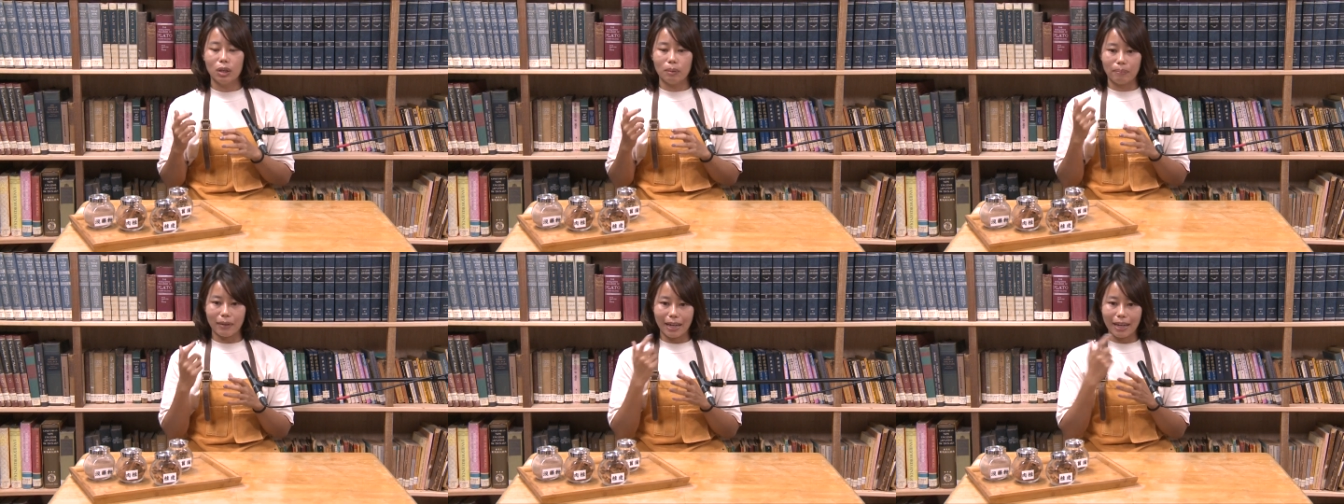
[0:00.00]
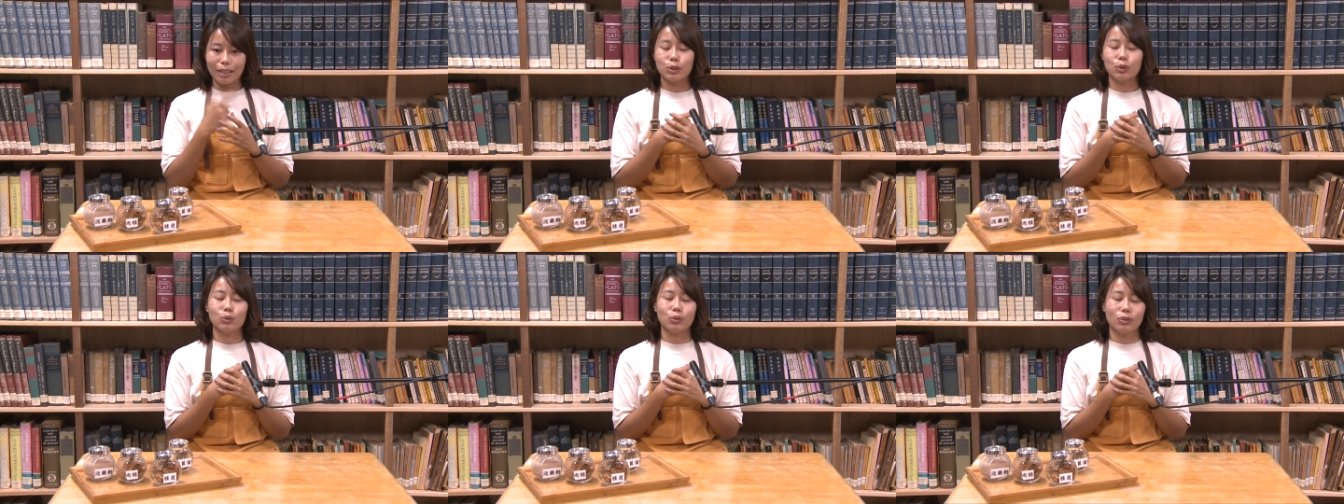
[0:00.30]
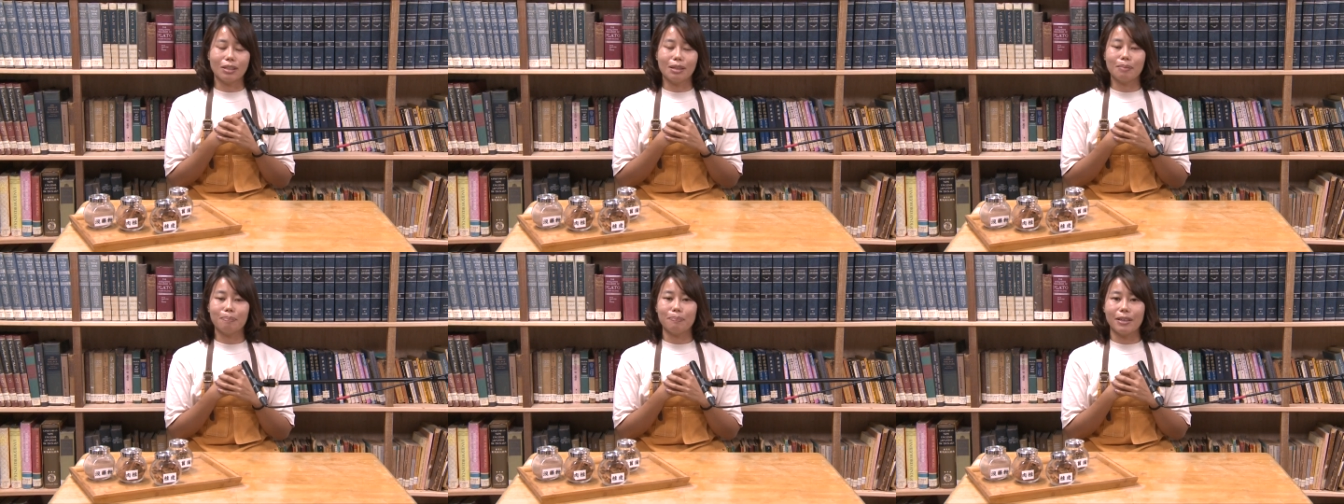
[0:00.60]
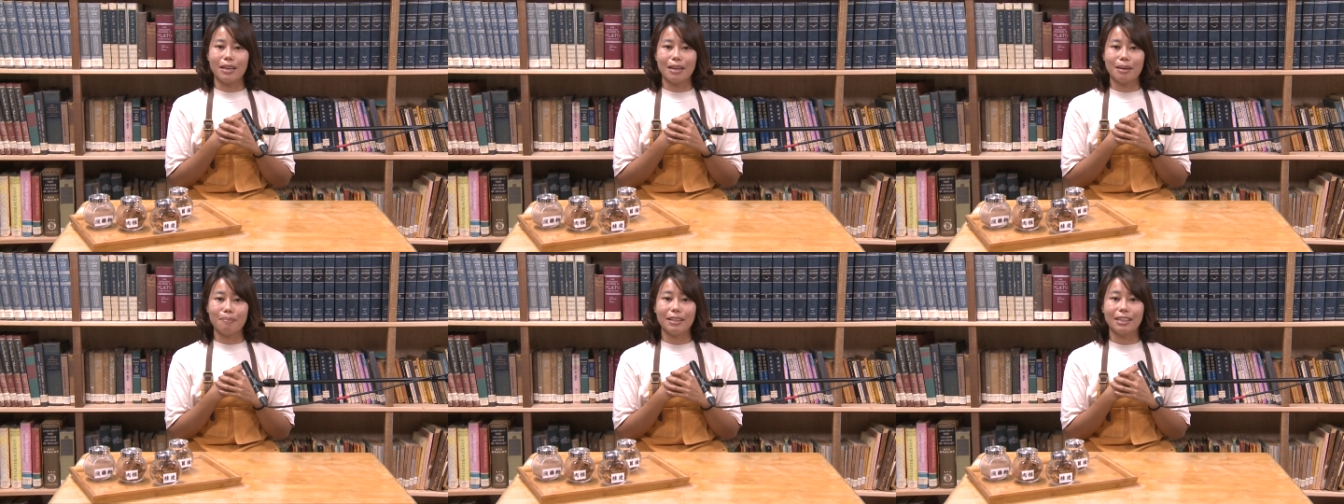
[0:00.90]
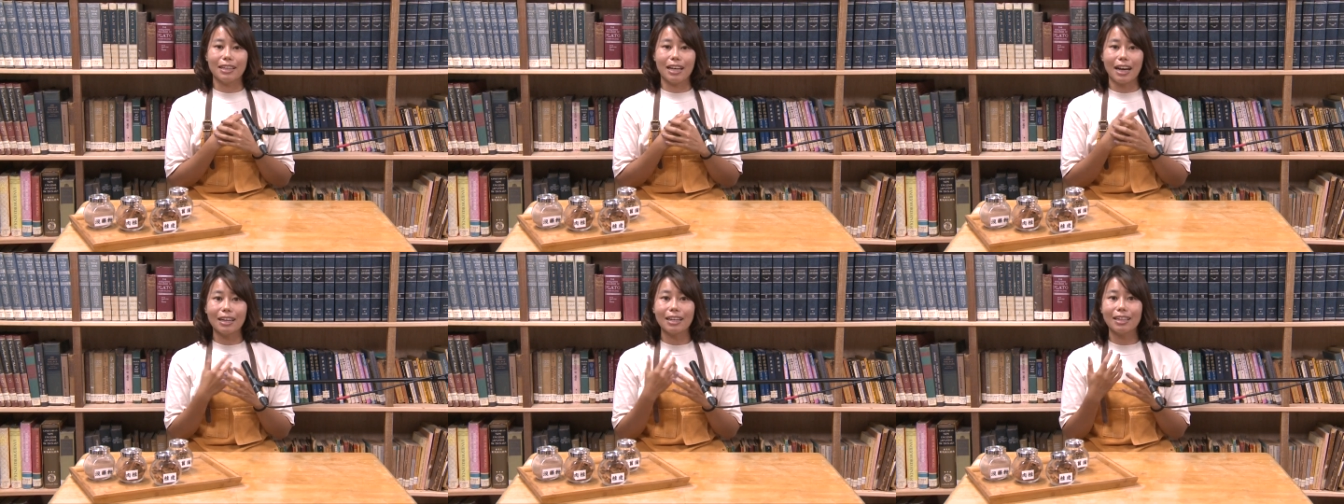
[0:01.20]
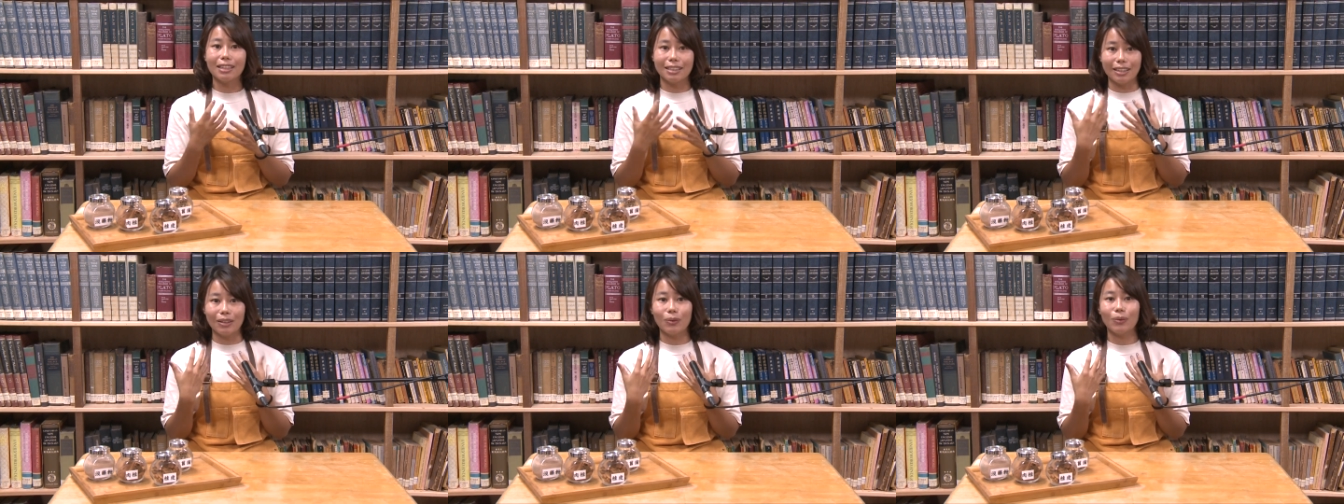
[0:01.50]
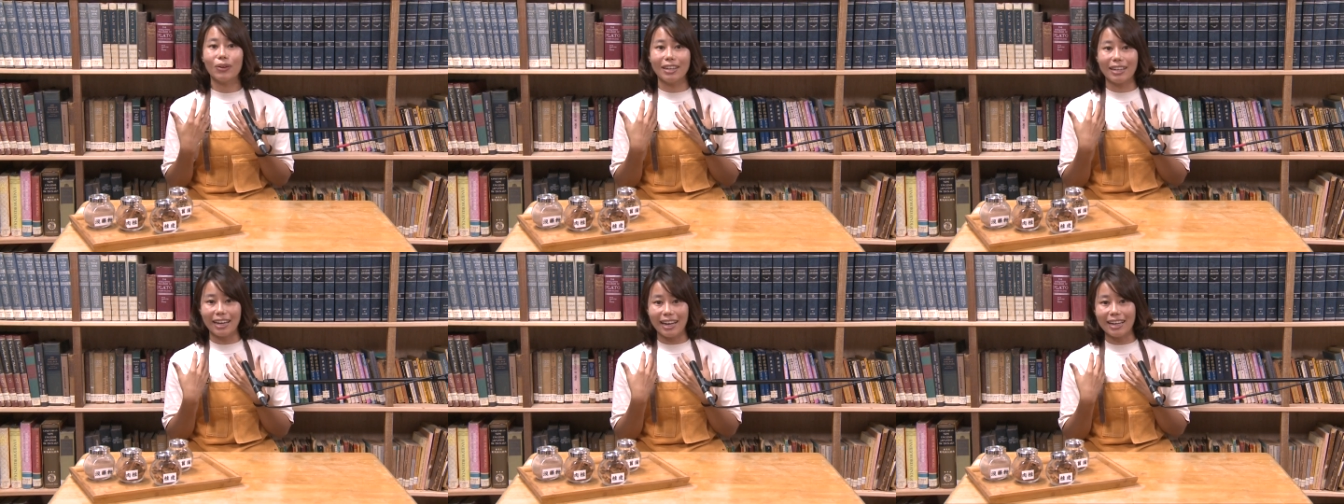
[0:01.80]
帮他取个别名，他可能
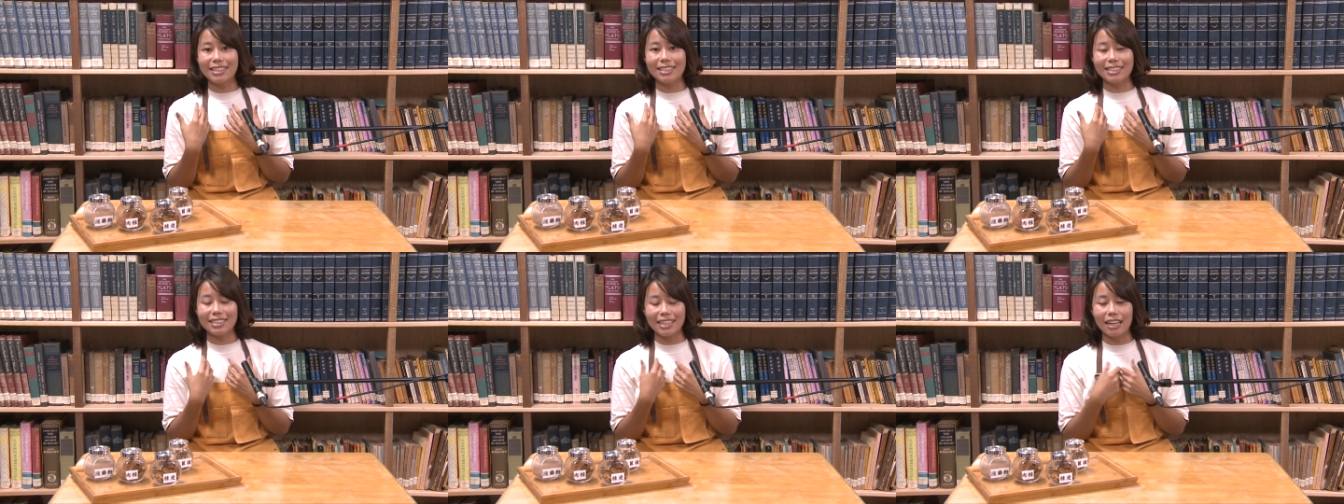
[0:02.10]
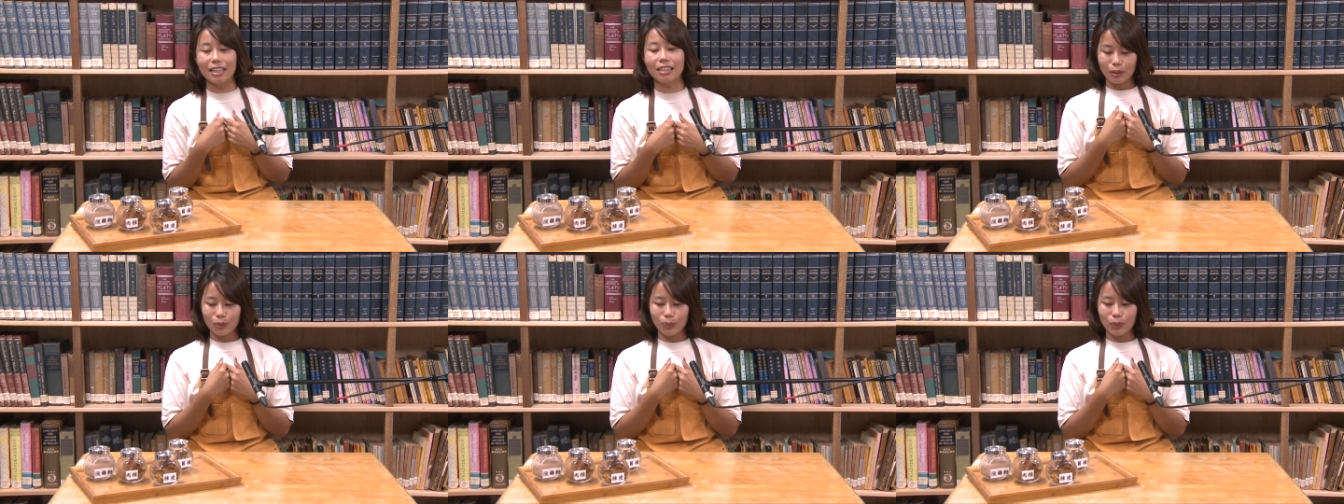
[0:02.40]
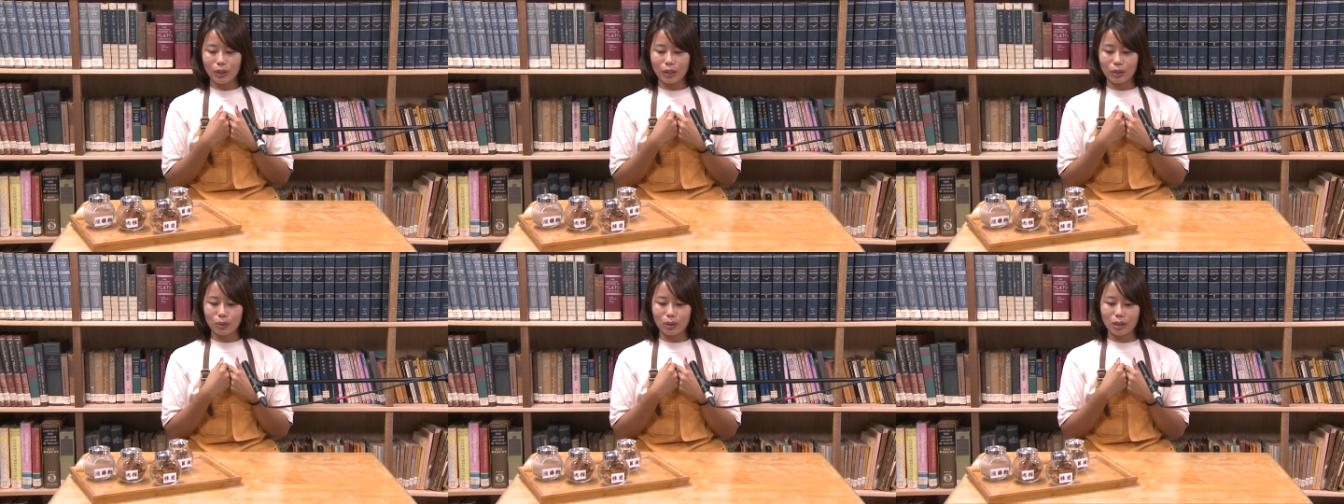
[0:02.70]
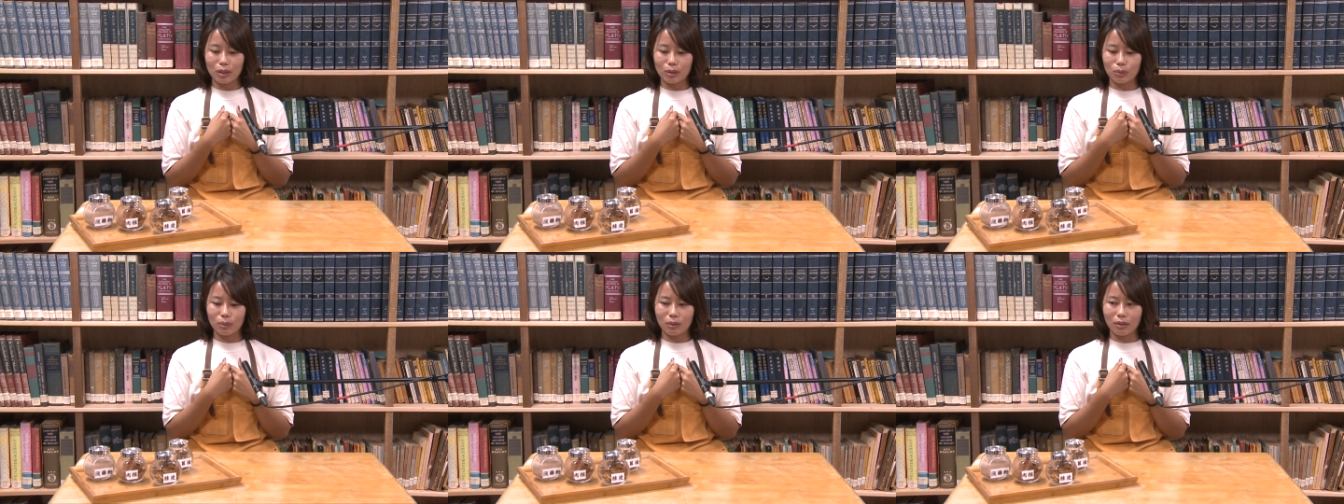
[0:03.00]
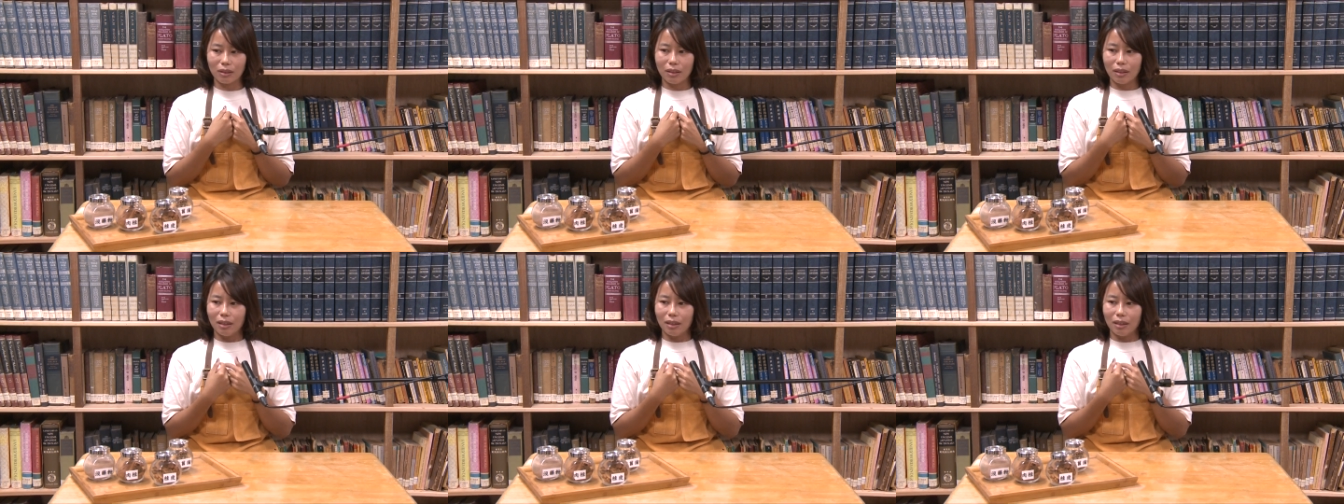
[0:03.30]
会改善。我也觉得说，